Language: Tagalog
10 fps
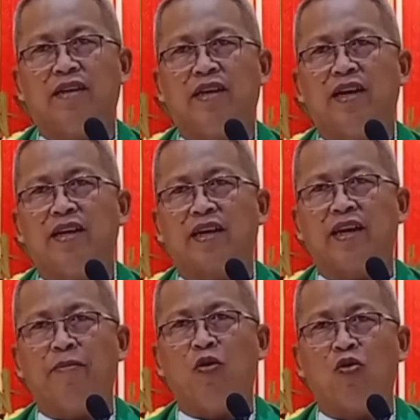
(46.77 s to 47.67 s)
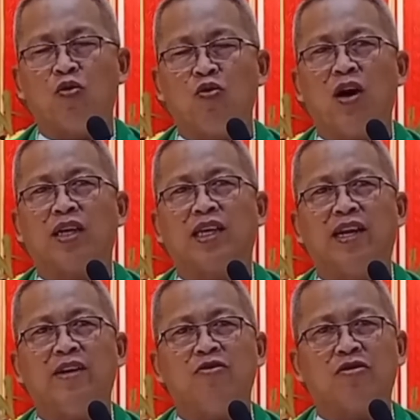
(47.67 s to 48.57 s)
iyan ang giblunggo as
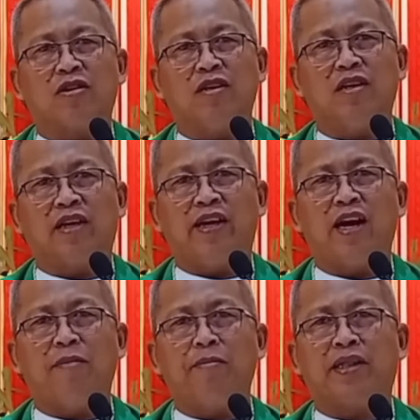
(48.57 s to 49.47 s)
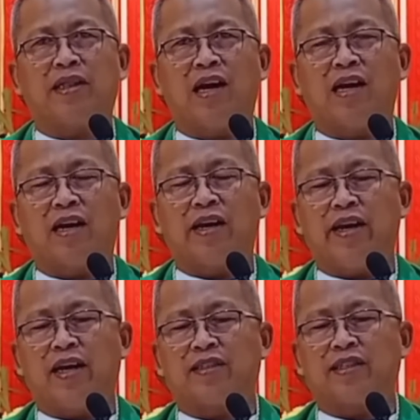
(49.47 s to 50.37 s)
liog ginamit lang ang
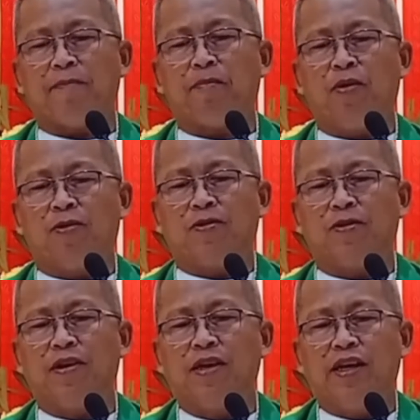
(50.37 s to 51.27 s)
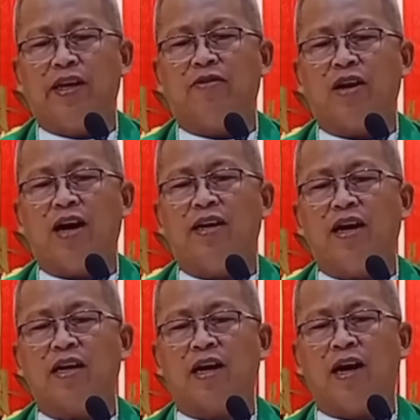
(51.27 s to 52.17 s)
iyang saplong ingon
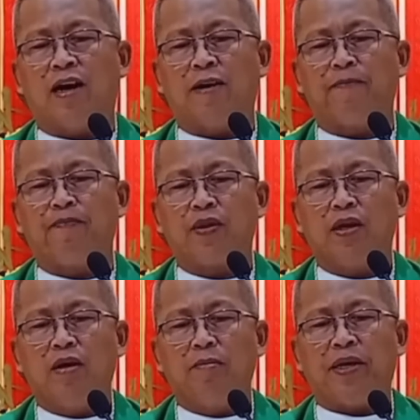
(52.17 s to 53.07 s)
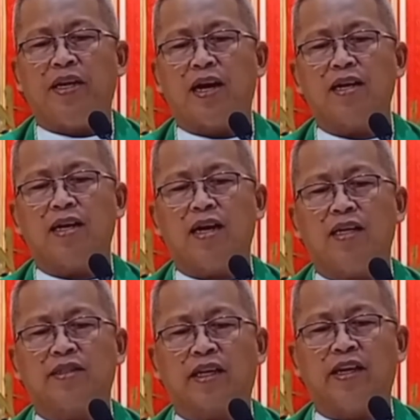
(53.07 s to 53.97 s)
ana ka
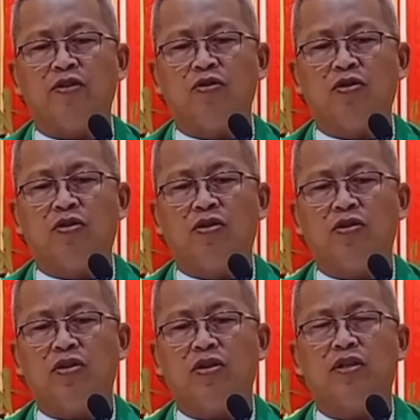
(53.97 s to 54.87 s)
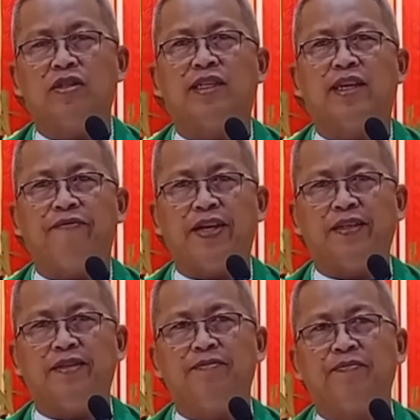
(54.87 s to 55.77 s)
pinangga sa Ginoo si
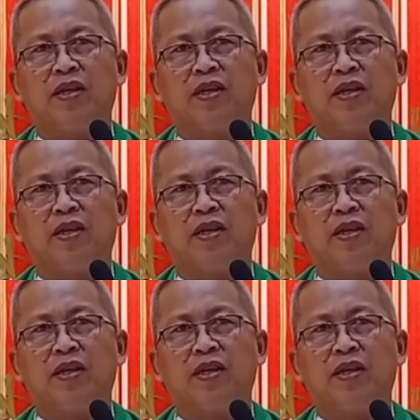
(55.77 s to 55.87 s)
David